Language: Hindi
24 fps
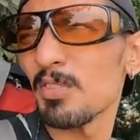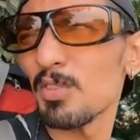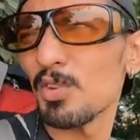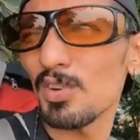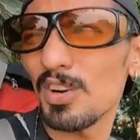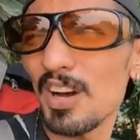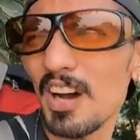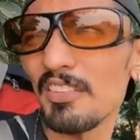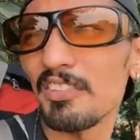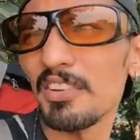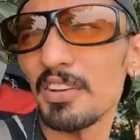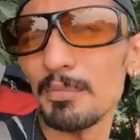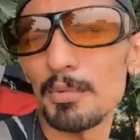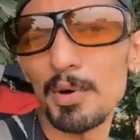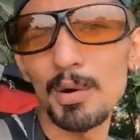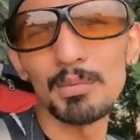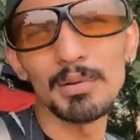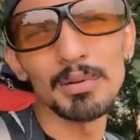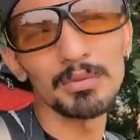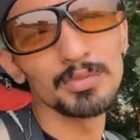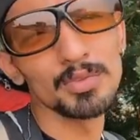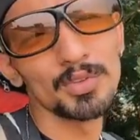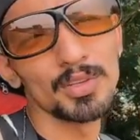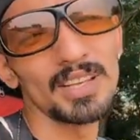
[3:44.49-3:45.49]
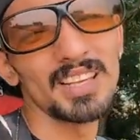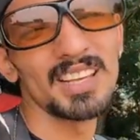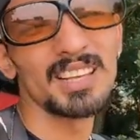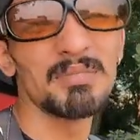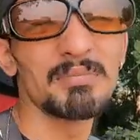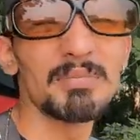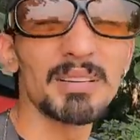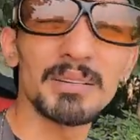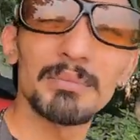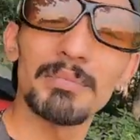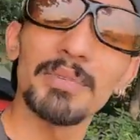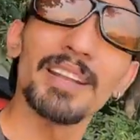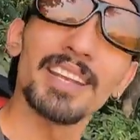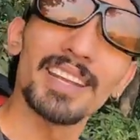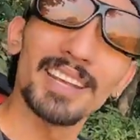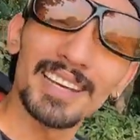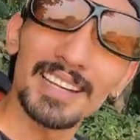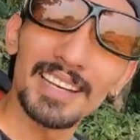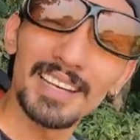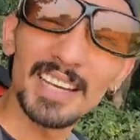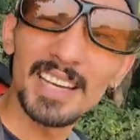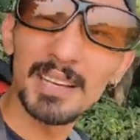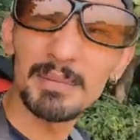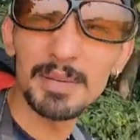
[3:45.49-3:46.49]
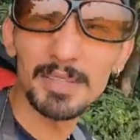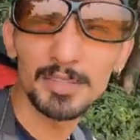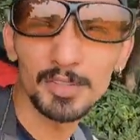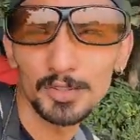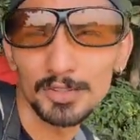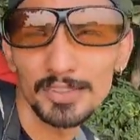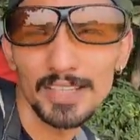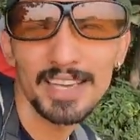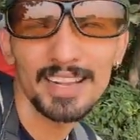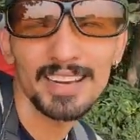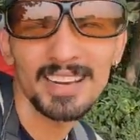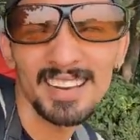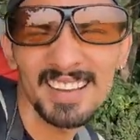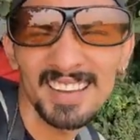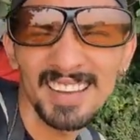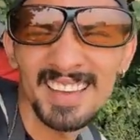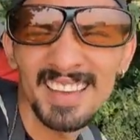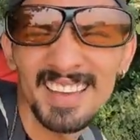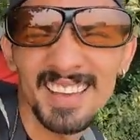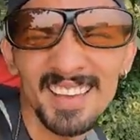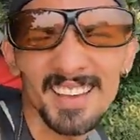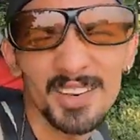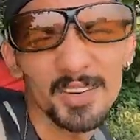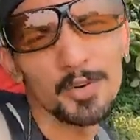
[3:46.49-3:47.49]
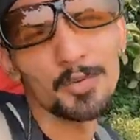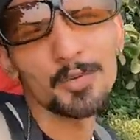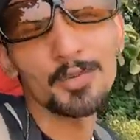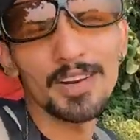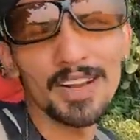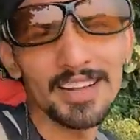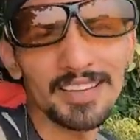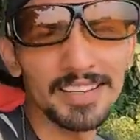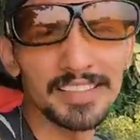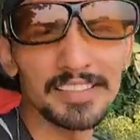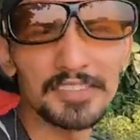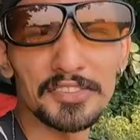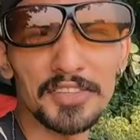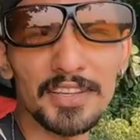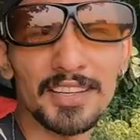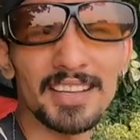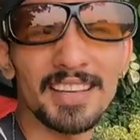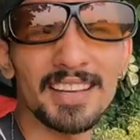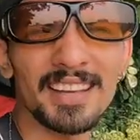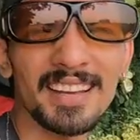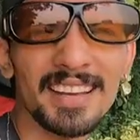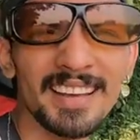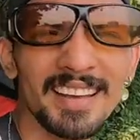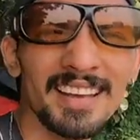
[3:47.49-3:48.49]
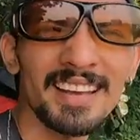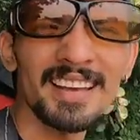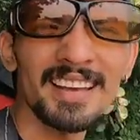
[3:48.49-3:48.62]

तो काफ़ी प्रॉब्लम्स हुई बट मैं निकल गया मैं सोचा यार रुकना नहीं चाहिए